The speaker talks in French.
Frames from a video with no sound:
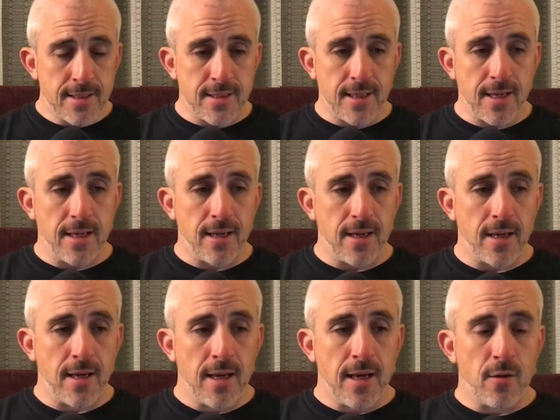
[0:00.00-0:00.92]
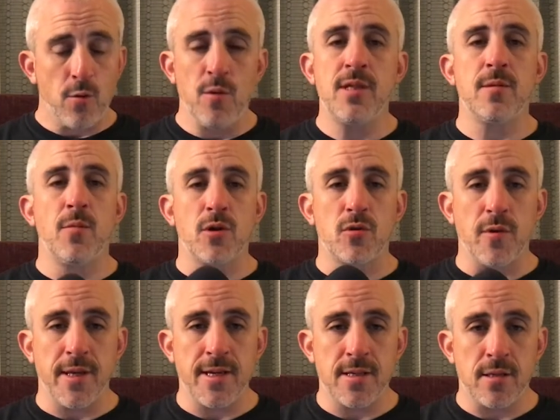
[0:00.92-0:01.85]
C'est une
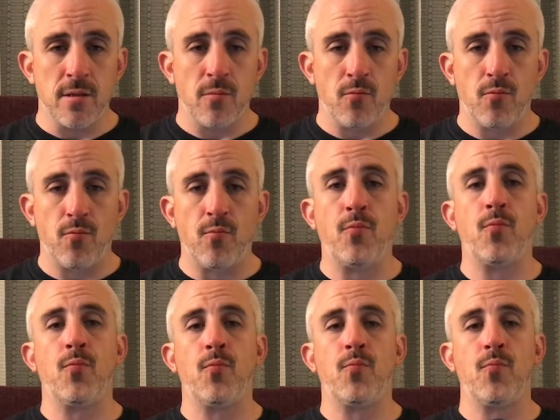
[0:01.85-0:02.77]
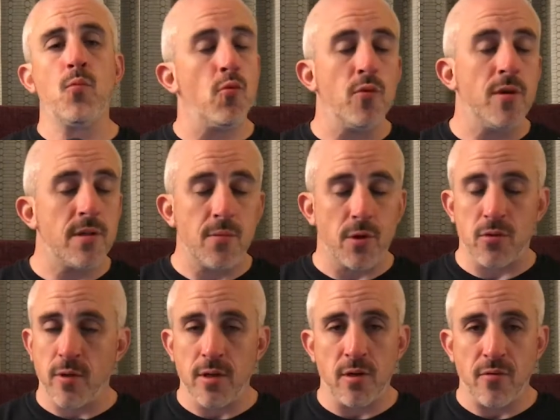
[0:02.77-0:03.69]
Xbox One S ou une
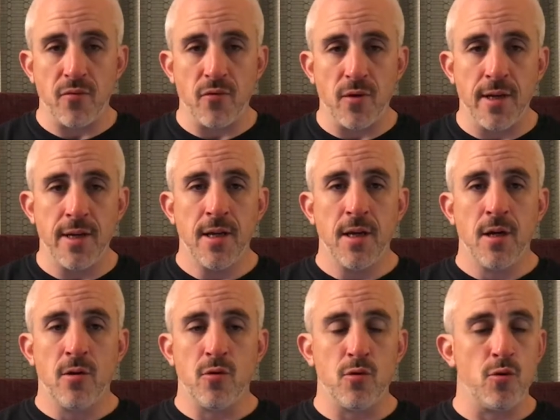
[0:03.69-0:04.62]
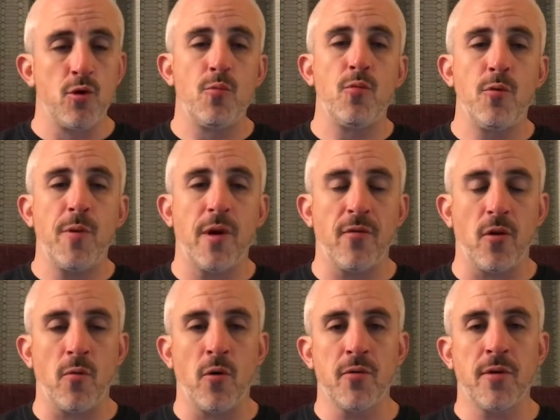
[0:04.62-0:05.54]
Xbox One comme vous voulez, juste plus
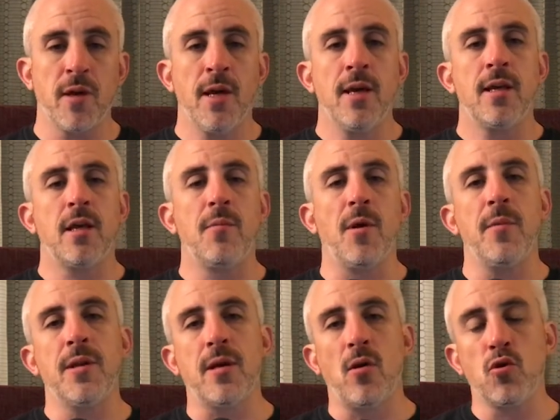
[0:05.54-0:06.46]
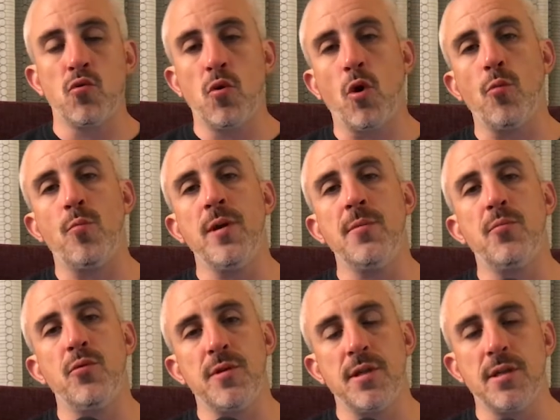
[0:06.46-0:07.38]
performante, qui permettra aux joueurs
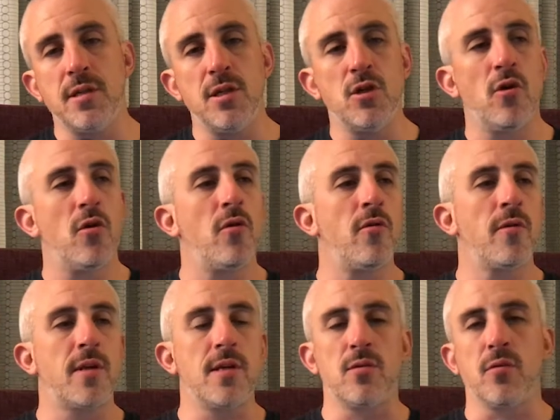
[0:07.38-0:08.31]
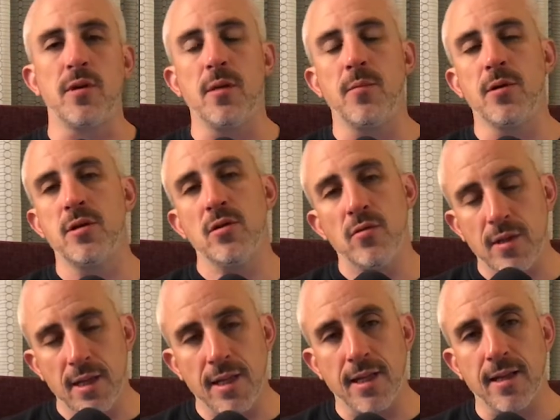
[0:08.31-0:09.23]
les plus exigeants, qui sont équipés aussi
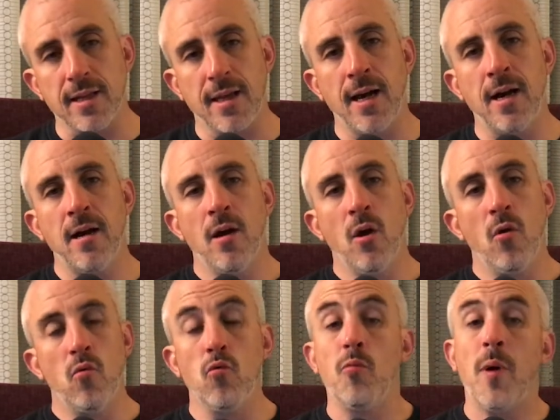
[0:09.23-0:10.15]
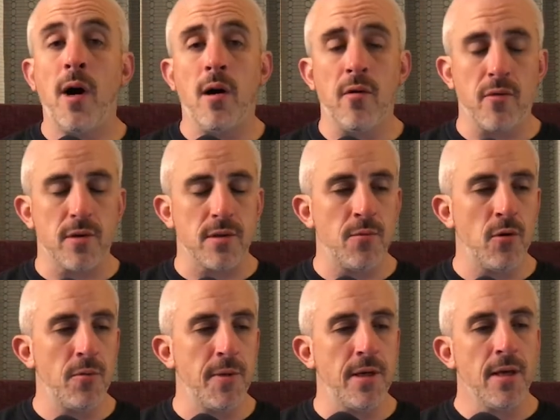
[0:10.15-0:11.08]
d'une télé 4K, ou pas hein,
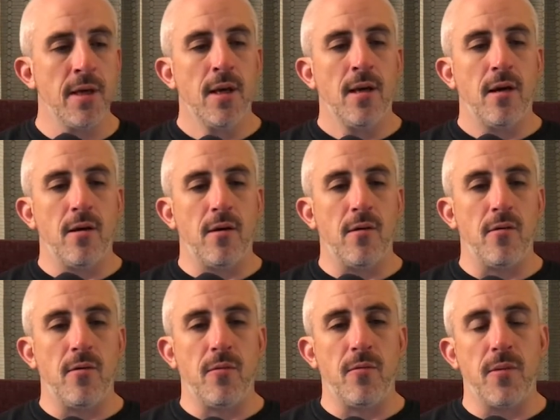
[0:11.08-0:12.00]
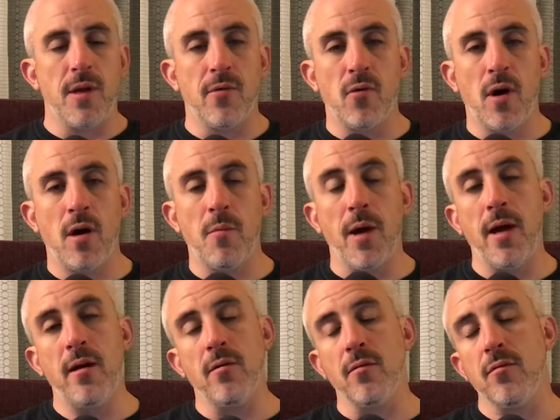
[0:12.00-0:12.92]
forcément, mais euh, d'avoir
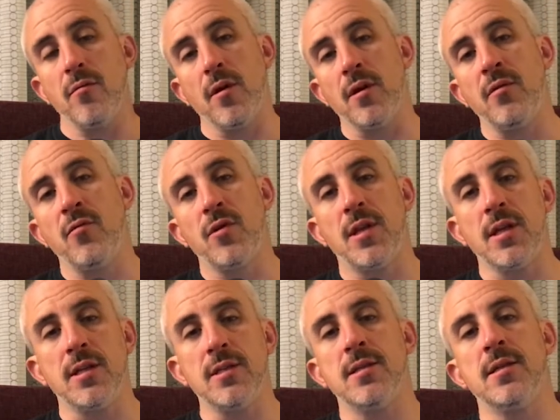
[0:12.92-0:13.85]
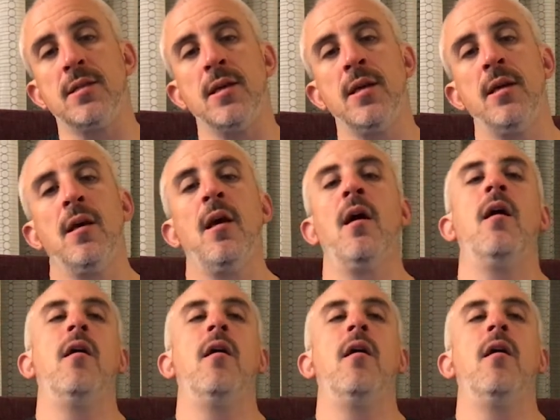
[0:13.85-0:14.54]
bah, un niveau de technicité